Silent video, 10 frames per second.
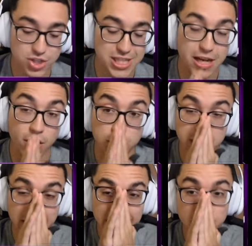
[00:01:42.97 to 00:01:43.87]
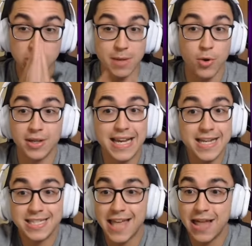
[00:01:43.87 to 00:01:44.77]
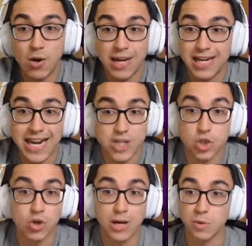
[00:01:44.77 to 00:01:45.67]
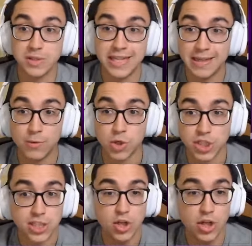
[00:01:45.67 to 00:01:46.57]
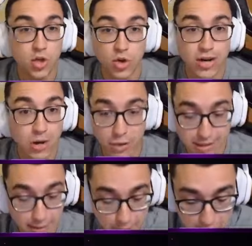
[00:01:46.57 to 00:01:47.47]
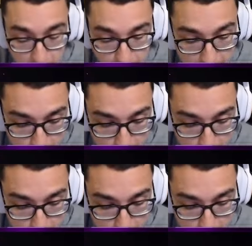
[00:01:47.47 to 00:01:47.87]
chicos, no sé por qué se ha dado el caso con la cuenta de Trevorcito y no con la cuenta principal,